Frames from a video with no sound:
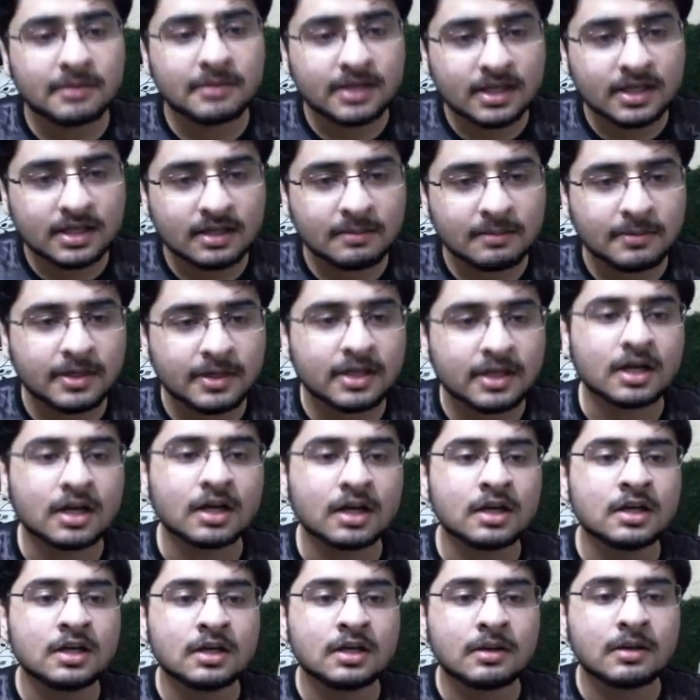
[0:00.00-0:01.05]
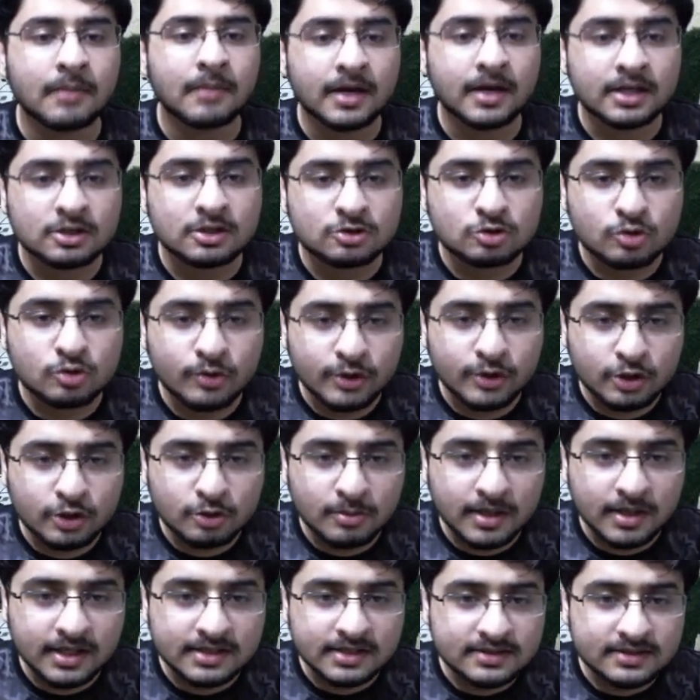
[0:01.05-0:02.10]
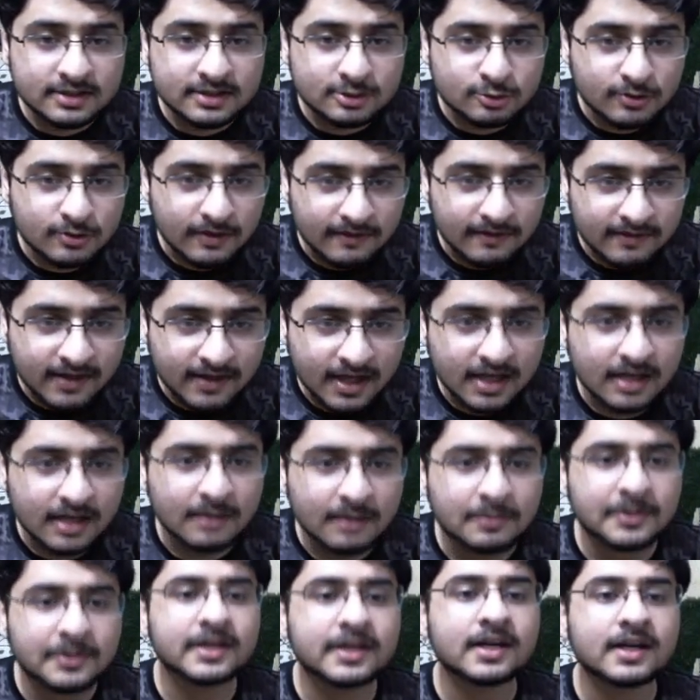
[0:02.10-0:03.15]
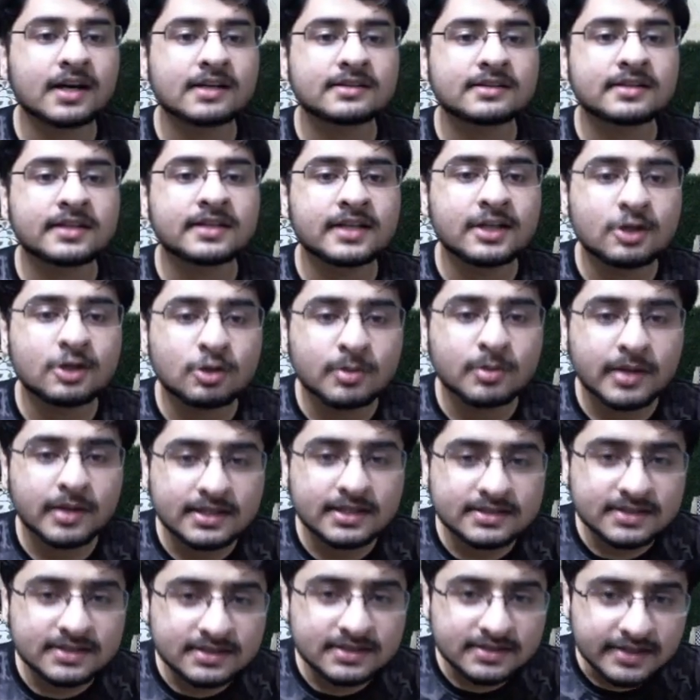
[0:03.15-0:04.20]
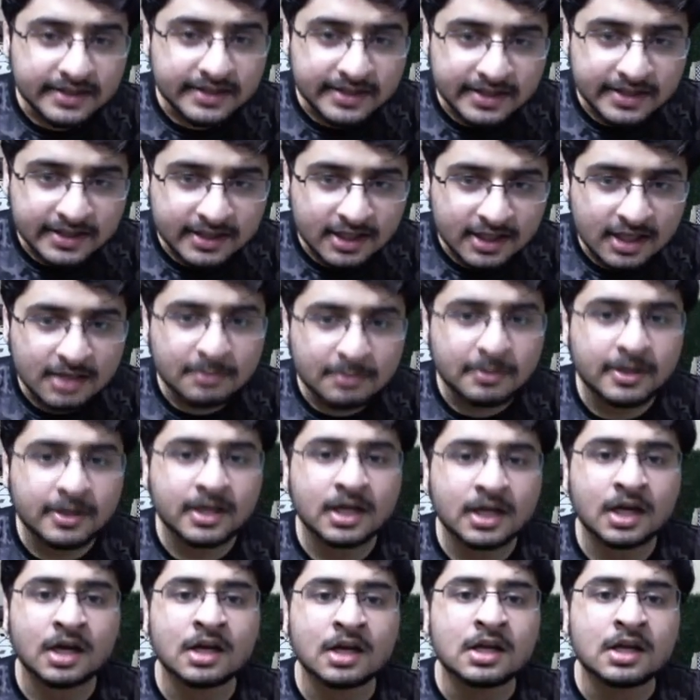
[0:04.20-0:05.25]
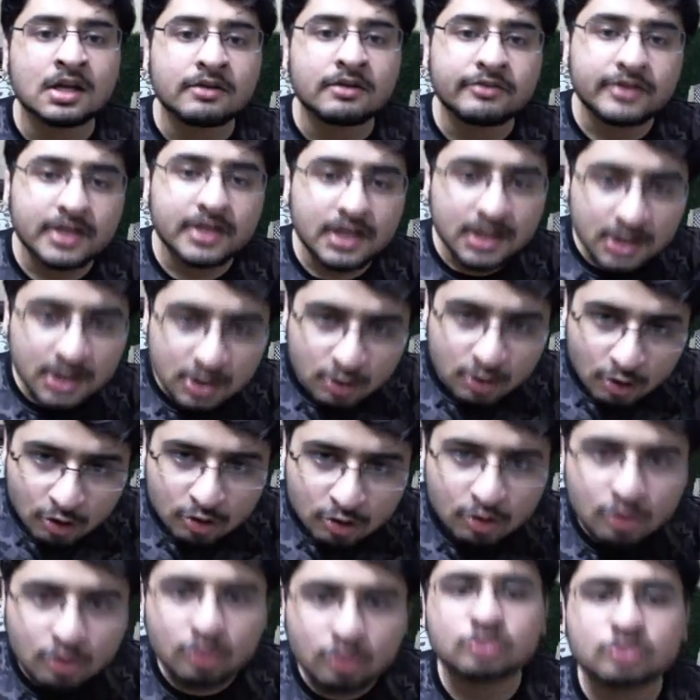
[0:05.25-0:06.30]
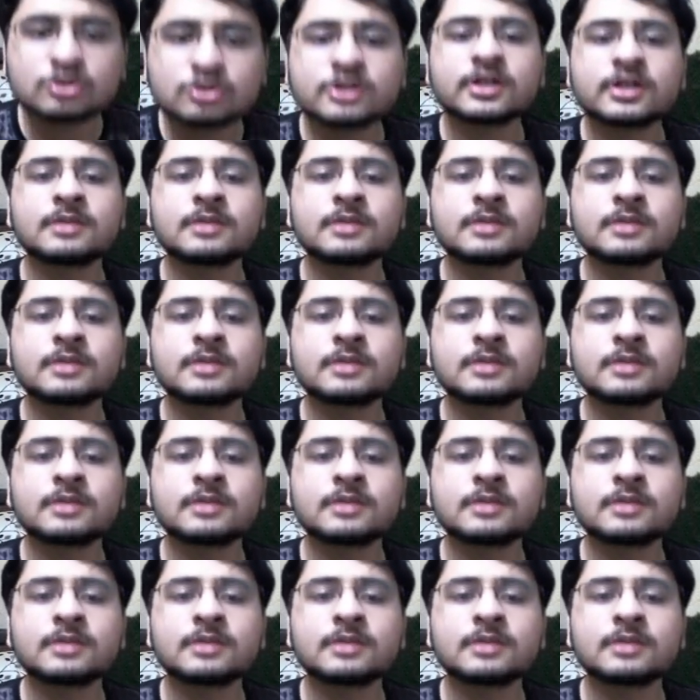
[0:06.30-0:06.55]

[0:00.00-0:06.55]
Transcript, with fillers: क्या करना पड़ेगा माइनस टू इंटू माइनस सिक्स ट्वेल्व डालना पड़ेगा थ्री इंटू माइनस सिक्स एटीन डालना पड़ेगा फिर इन दोनों को क्लोज अंडर